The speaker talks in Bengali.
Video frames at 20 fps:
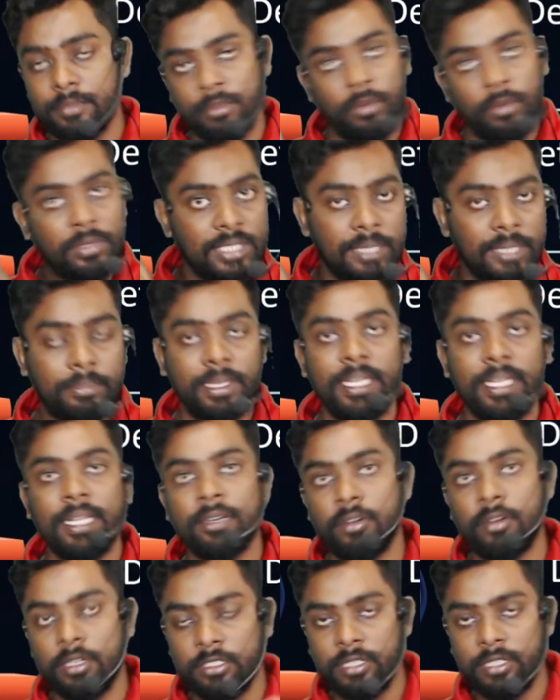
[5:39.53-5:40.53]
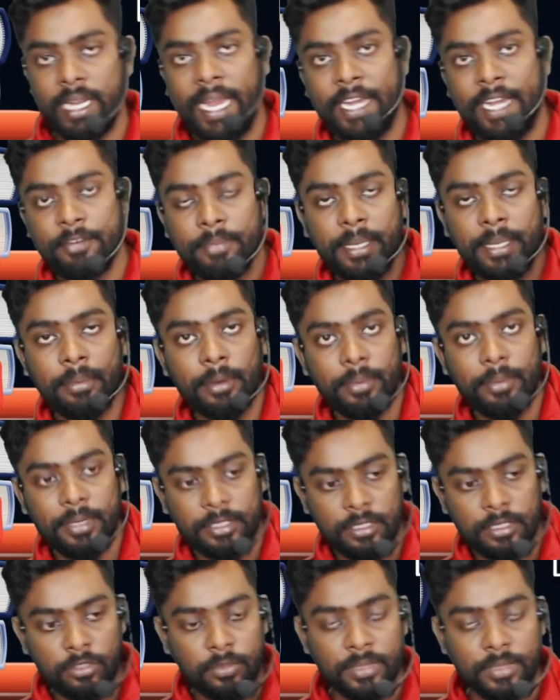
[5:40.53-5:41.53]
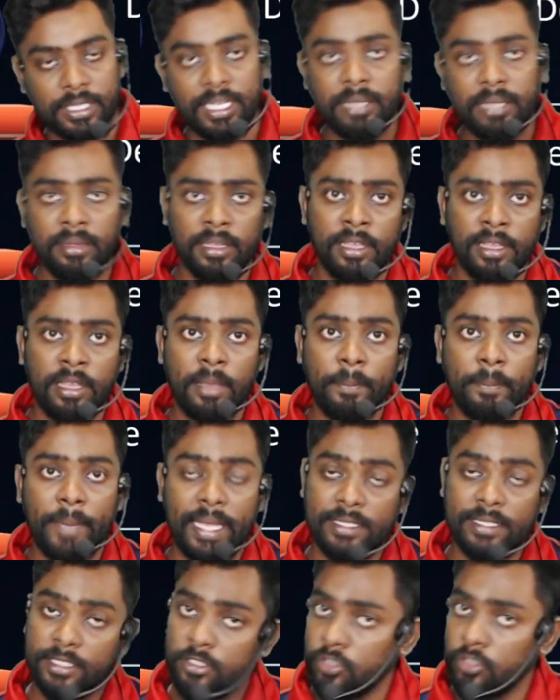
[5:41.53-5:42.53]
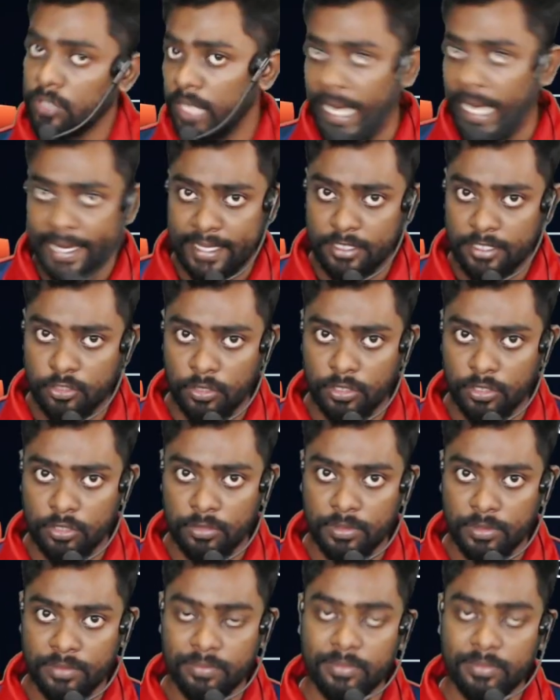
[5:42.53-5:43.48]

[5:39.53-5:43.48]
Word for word: কনসেপ্ট ক্লিয়ার করার জন্য অ্যাড ফ্রিভাবে হচ্ছে তোমাদের এই ব্যাচের সঙ্গে অ্যাটাচ করে দেবো